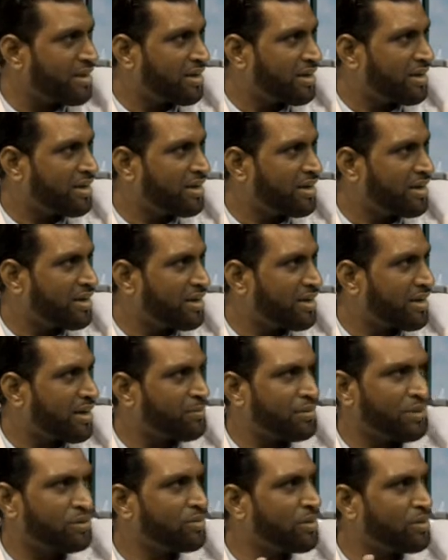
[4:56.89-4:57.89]
হ্যাঁ
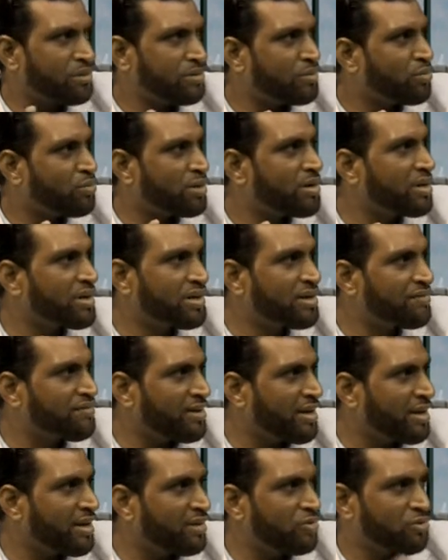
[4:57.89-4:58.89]
আপনার তার অল্টারনেটিভ
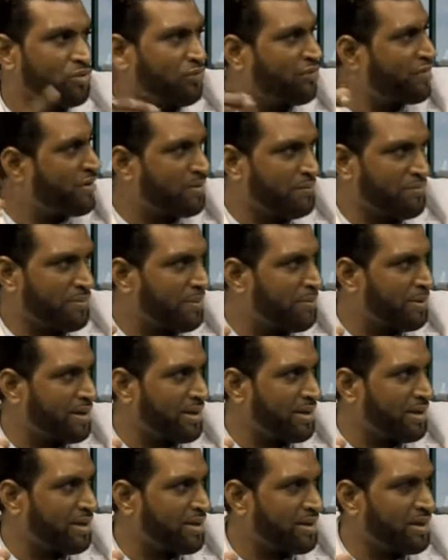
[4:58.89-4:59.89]
নাই তো ফ্রেন্ড পাবে
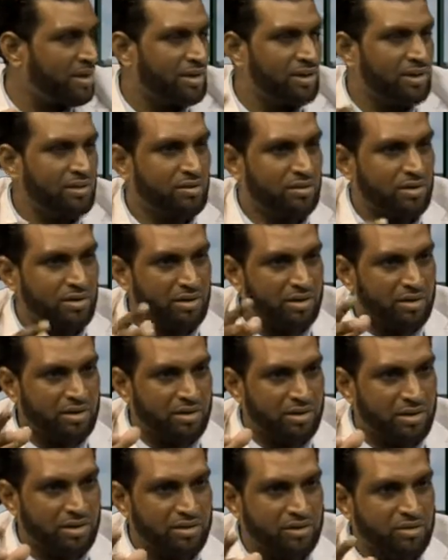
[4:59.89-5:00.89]
না তো
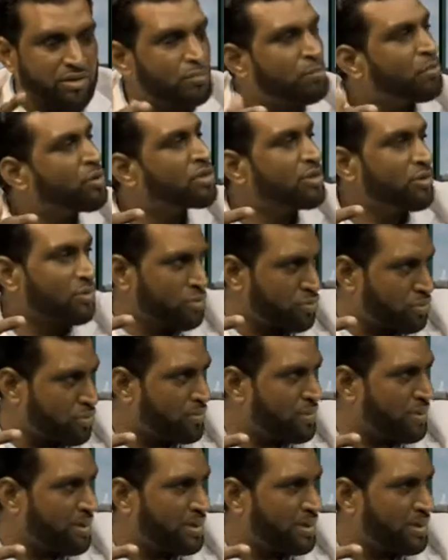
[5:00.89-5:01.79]
পয়সা খরচ হবে